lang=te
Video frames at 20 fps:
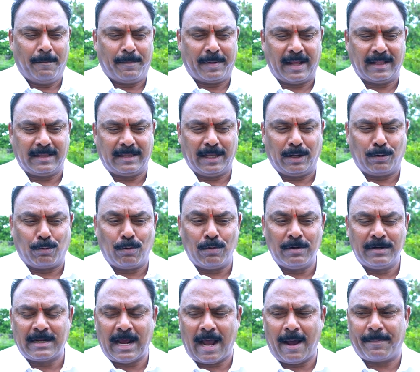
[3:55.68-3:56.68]
ప్రతి
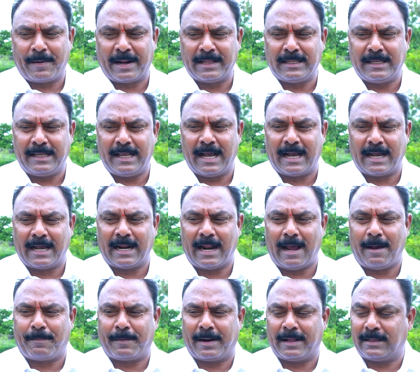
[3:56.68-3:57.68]
గుంట ప్రతి
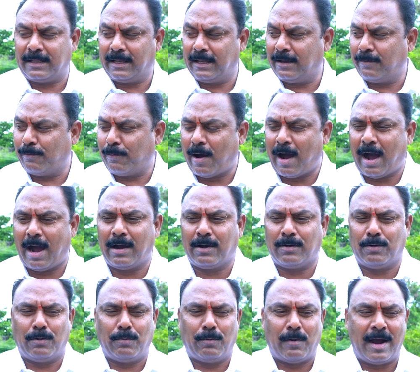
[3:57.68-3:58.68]
ఎకరా ప్రతి
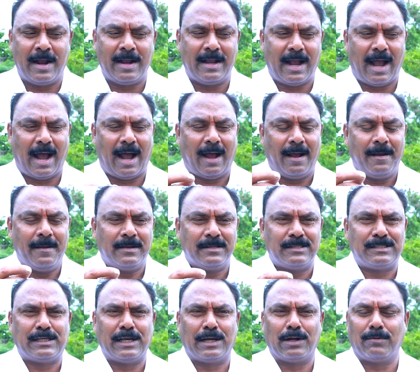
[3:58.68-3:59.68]
వాగు వంక
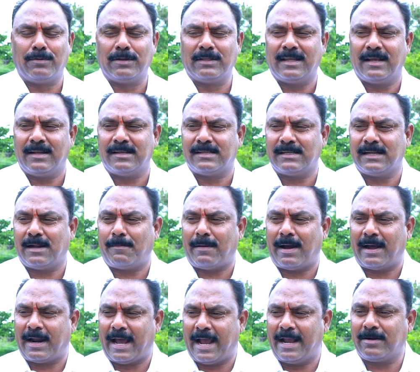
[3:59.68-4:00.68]
చెరువు తెలిసిన
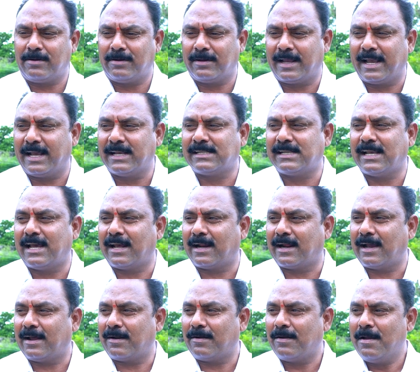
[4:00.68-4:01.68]
మా నాయకుడు కేసీఆర్
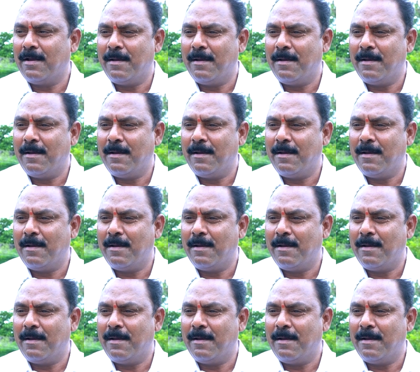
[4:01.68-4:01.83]
గారు